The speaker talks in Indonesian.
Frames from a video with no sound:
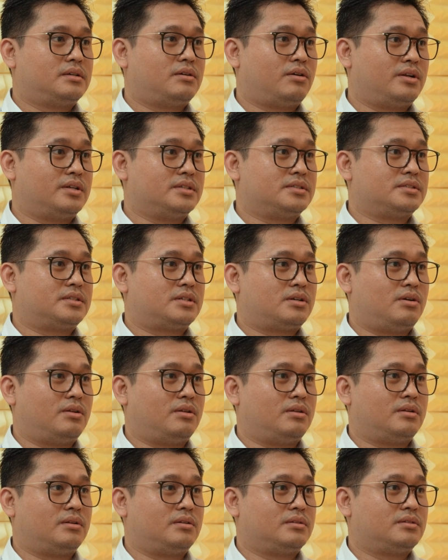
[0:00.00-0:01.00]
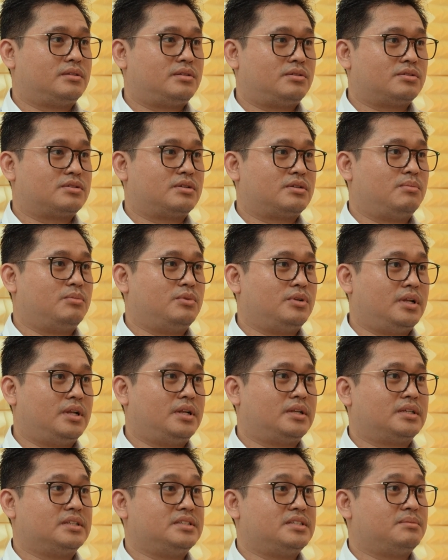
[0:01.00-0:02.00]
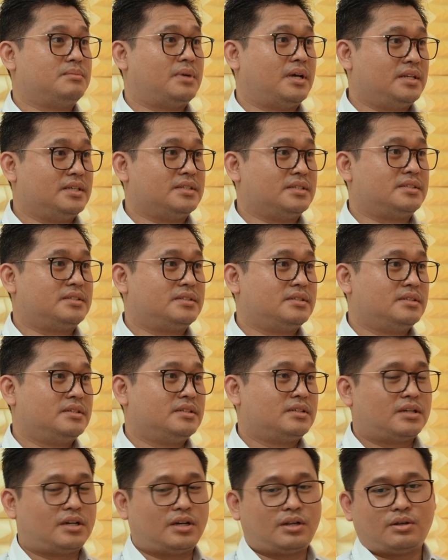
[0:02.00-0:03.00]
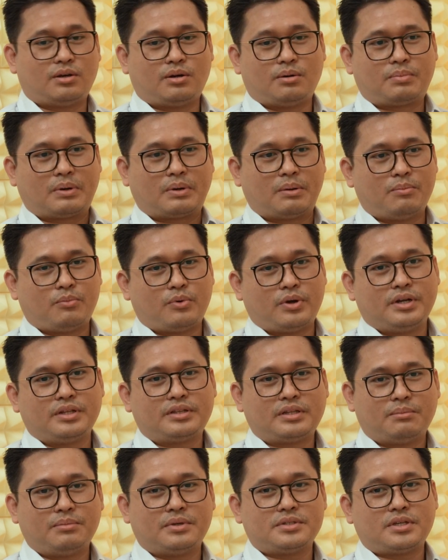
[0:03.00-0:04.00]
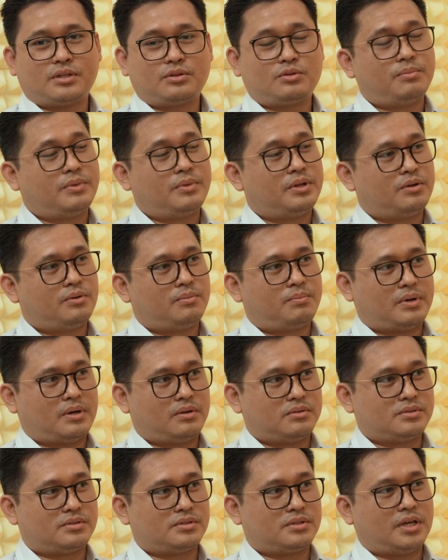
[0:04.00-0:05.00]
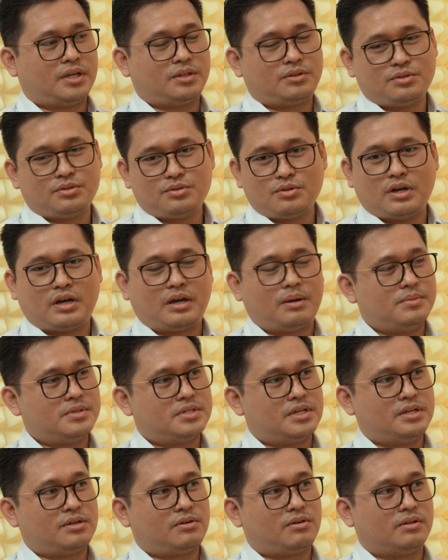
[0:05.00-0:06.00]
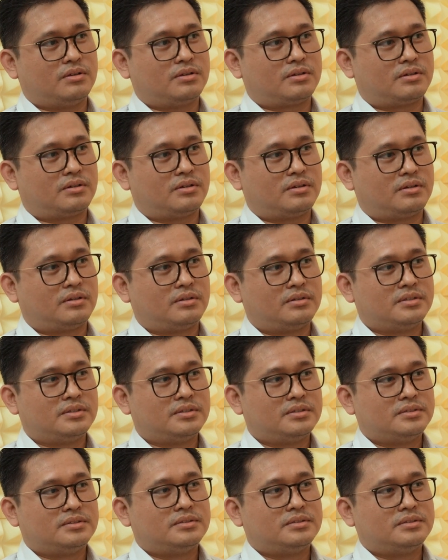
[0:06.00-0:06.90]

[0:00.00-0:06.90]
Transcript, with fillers: kolesterol, hmm. terus kemudian kencing manis. Okay. Kalau perempuan ditambah satu menopause, nah itu juga hmm. nggak bisa dikontrol. Yeah.